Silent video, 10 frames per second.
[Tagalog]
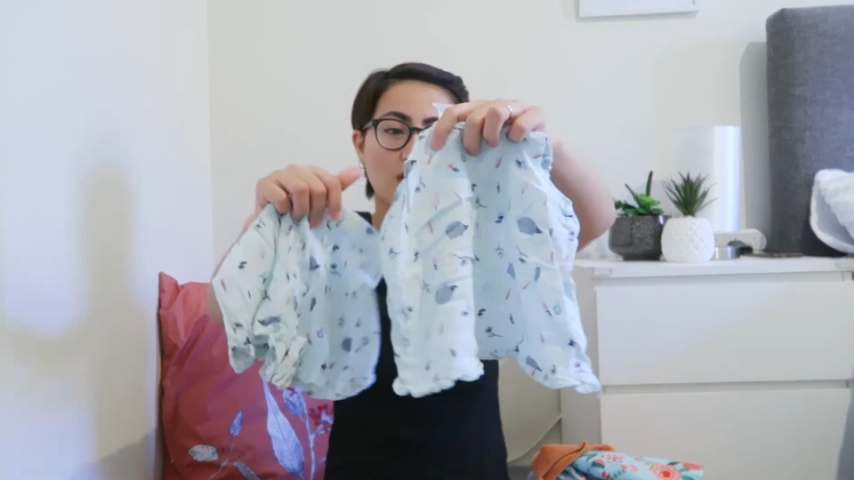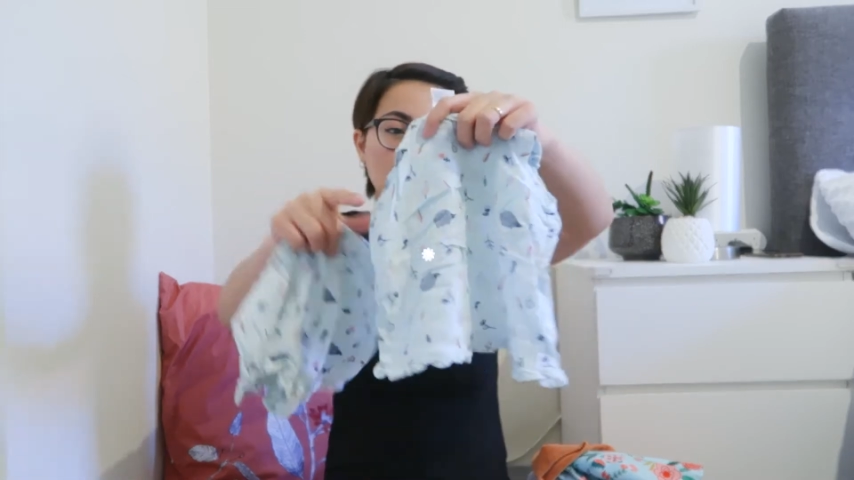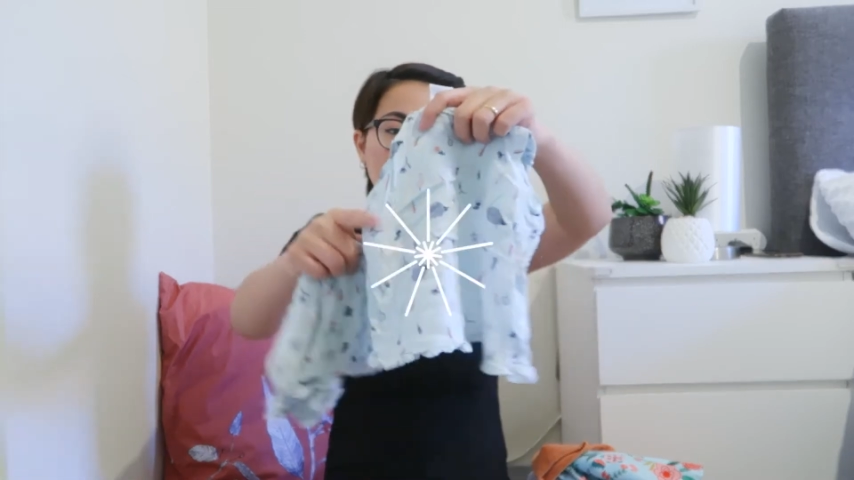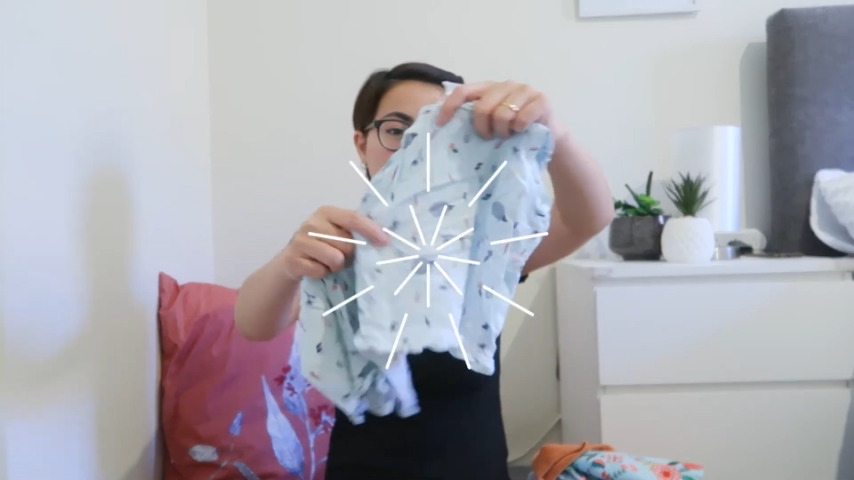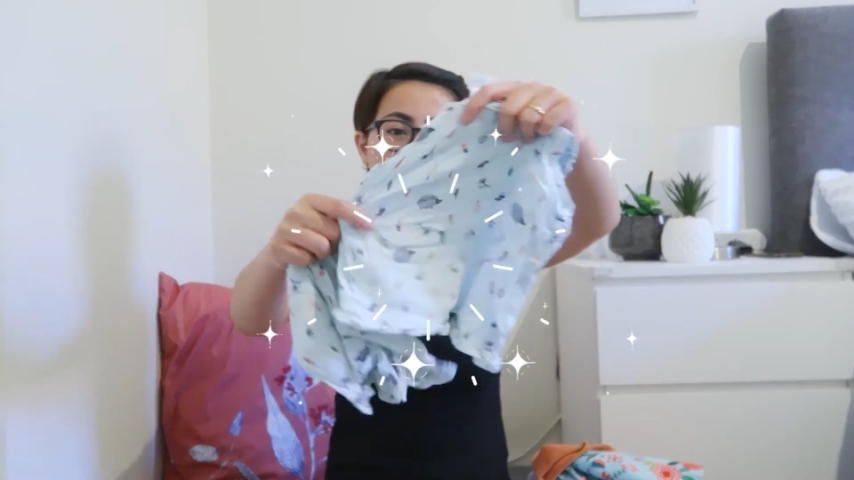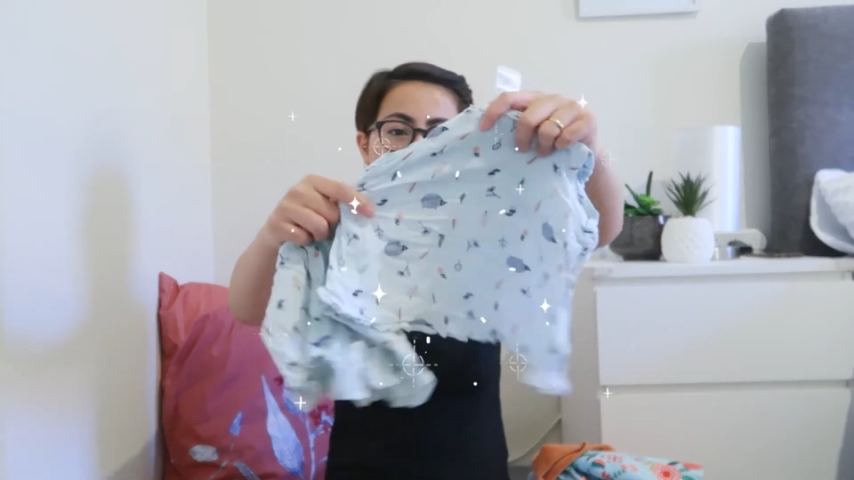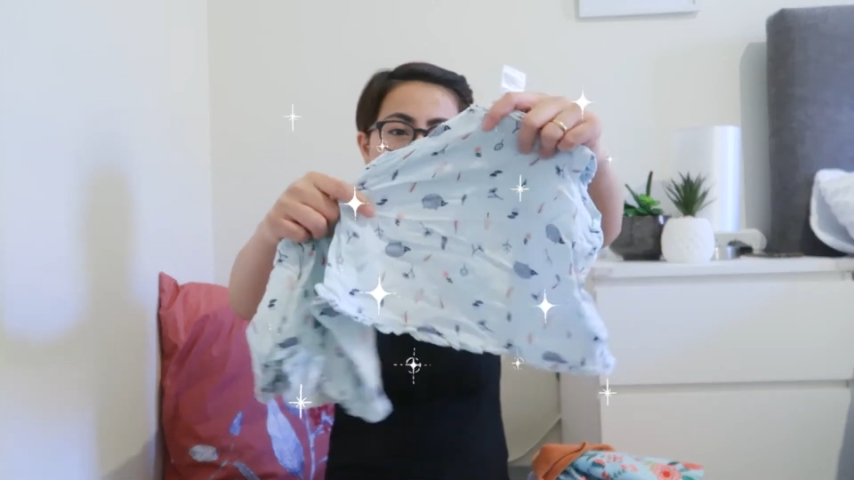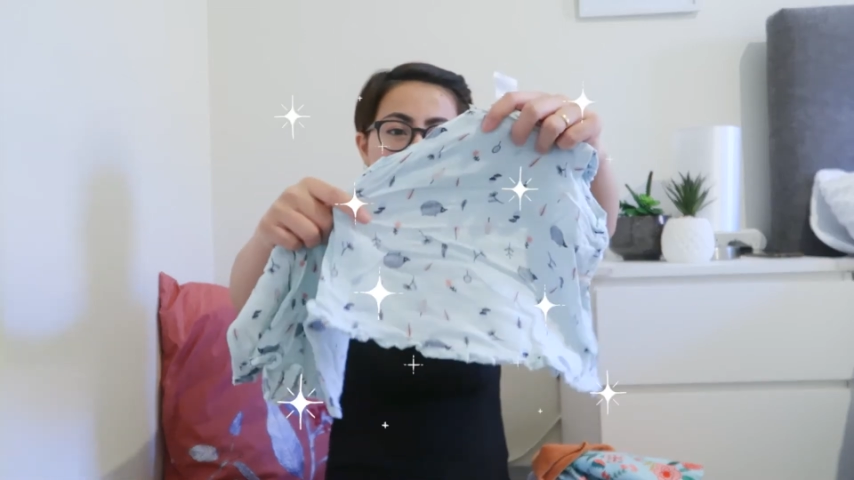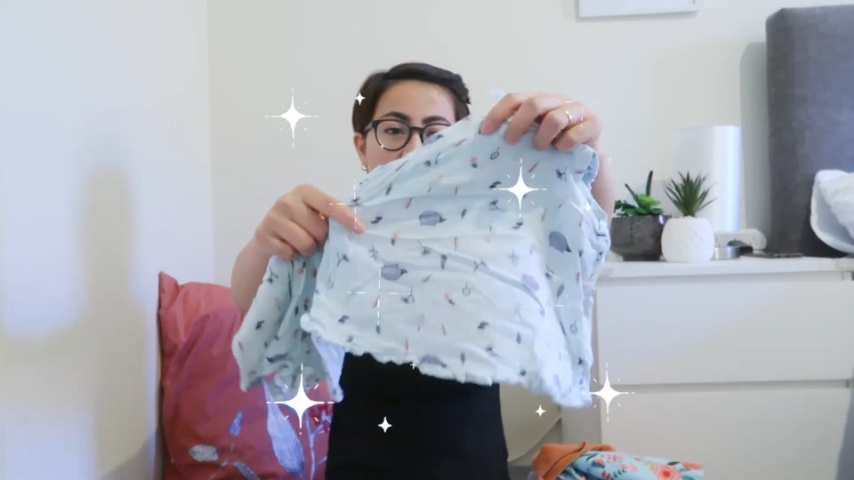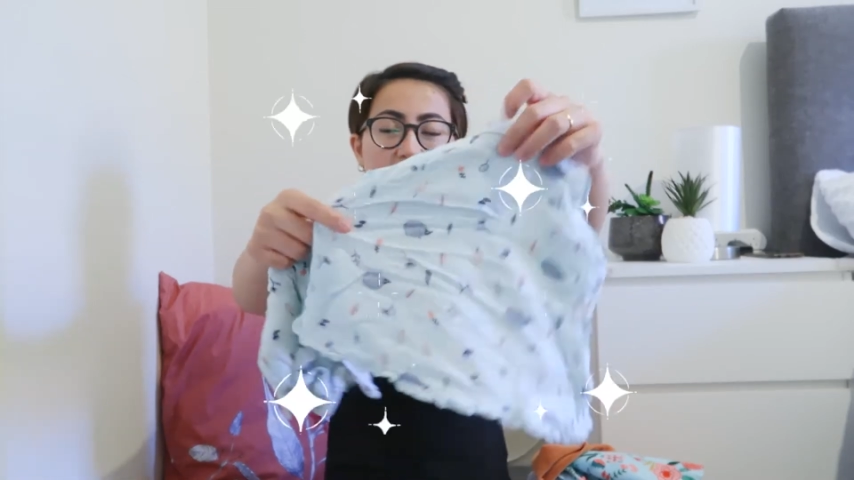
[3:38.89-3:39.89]
Color blue
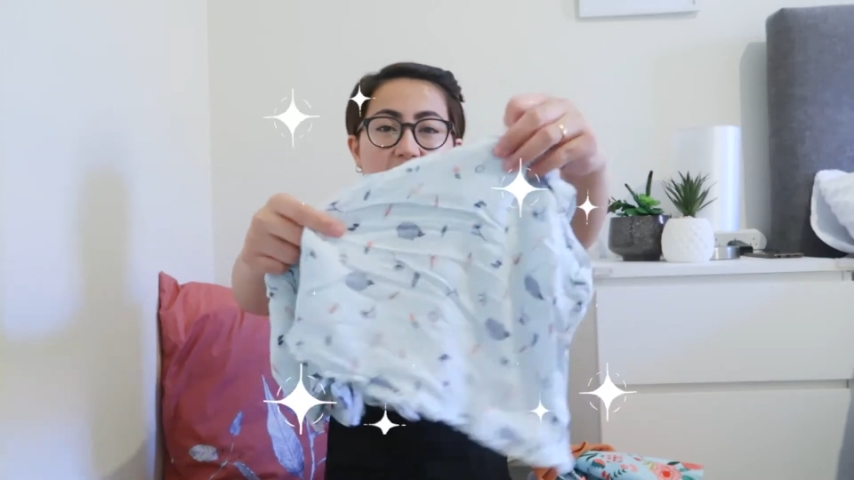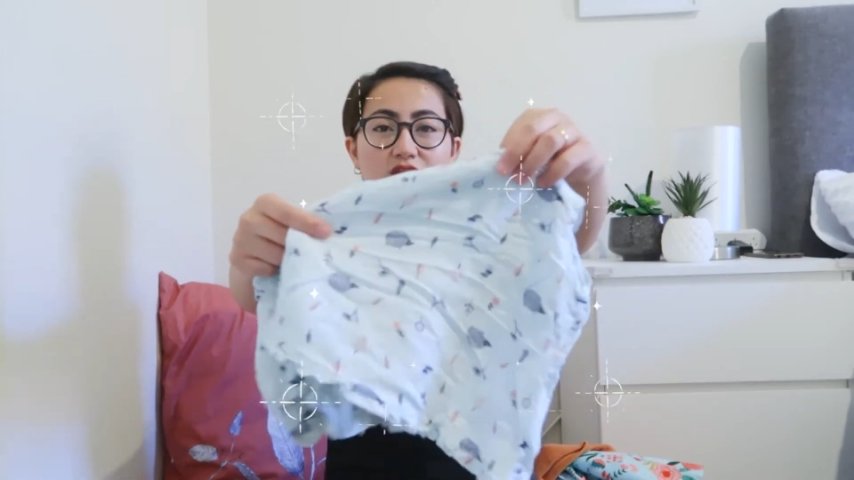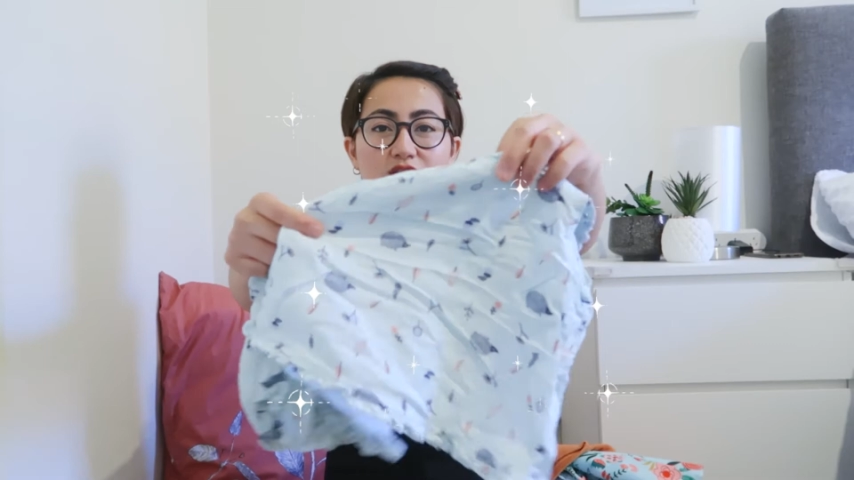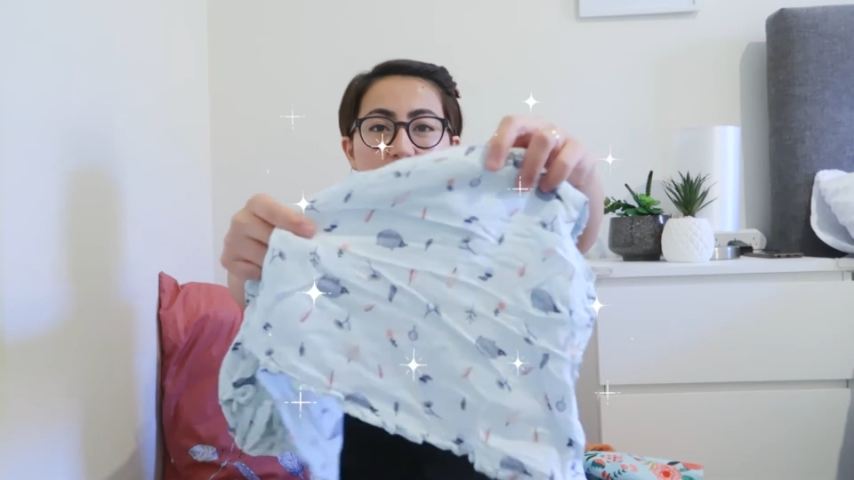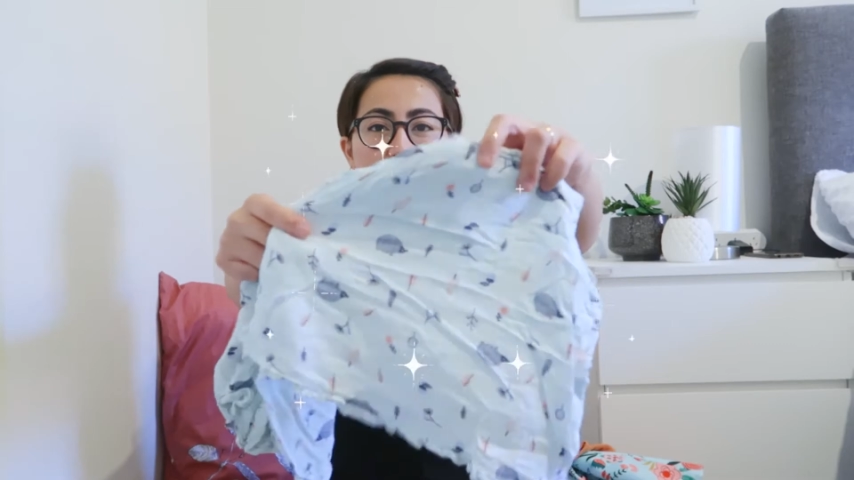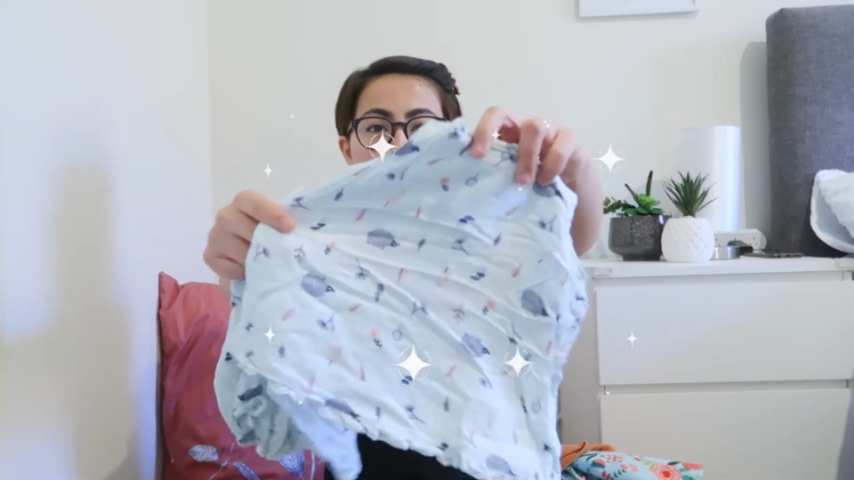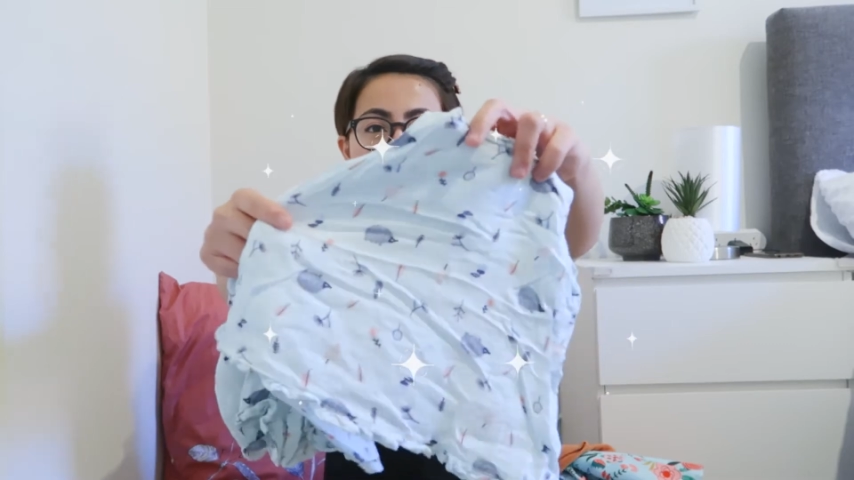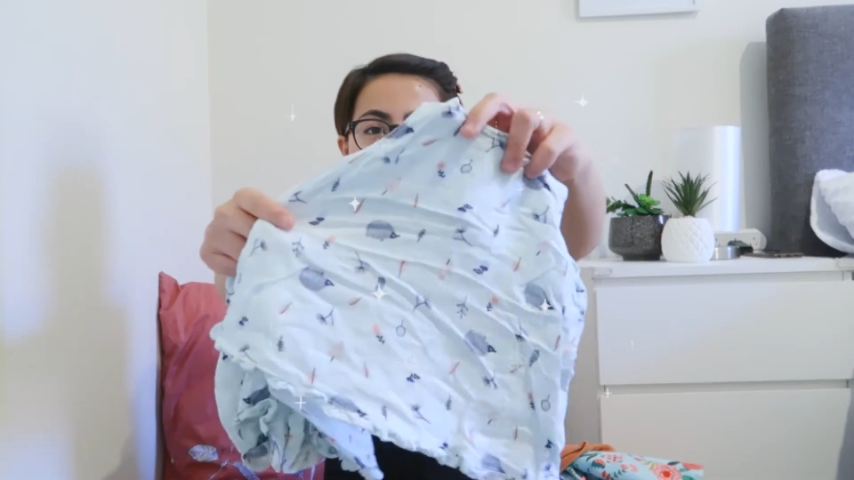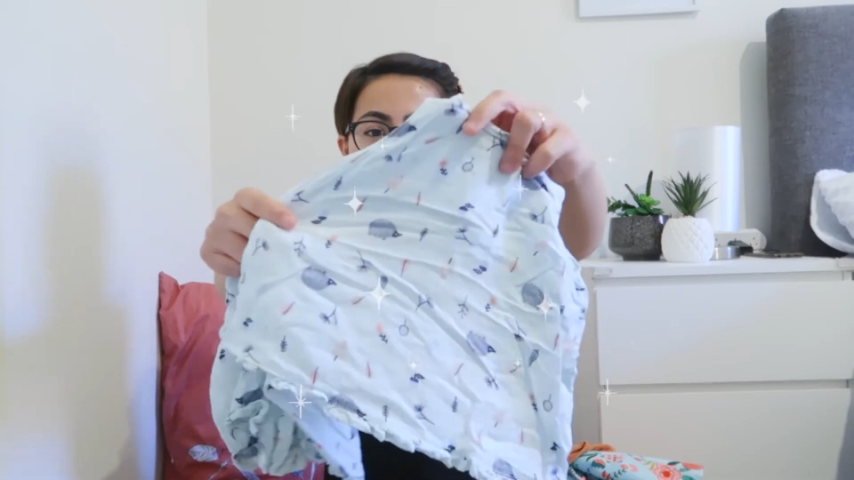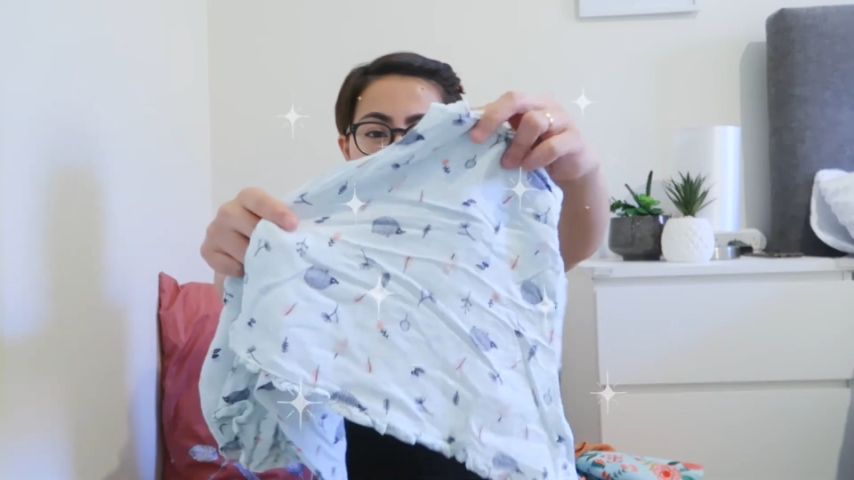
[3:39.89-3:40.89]
lang siya na ito yung
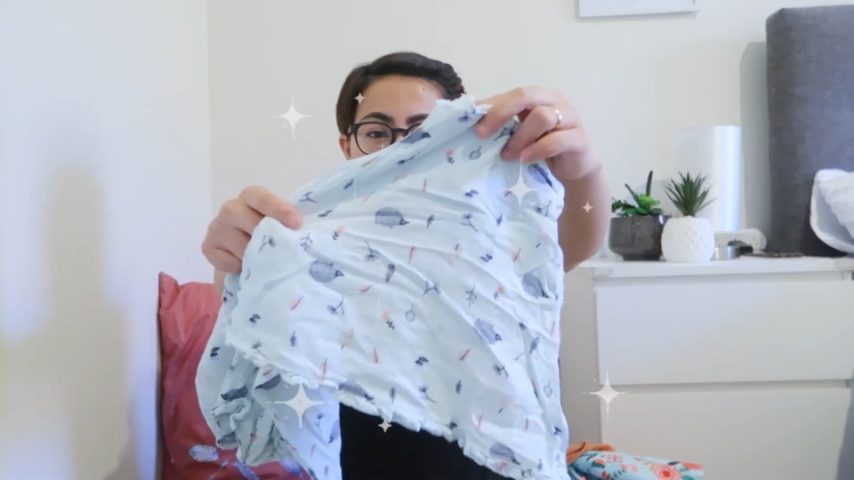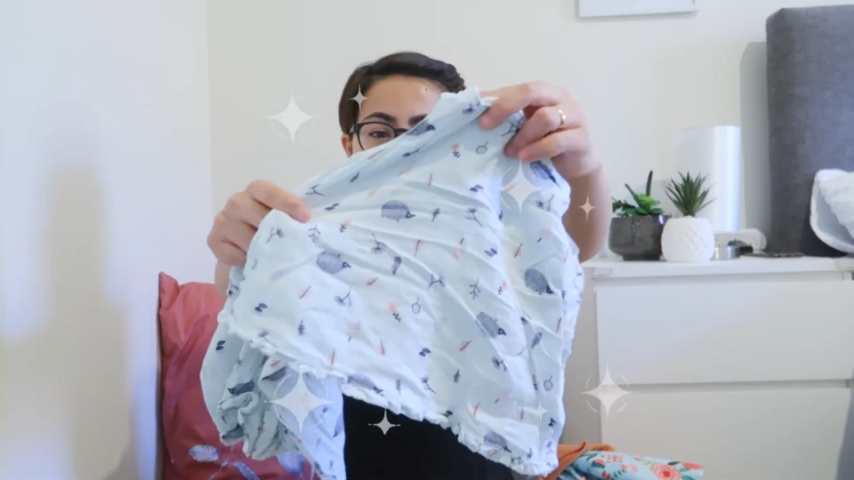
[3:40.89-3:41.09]
print.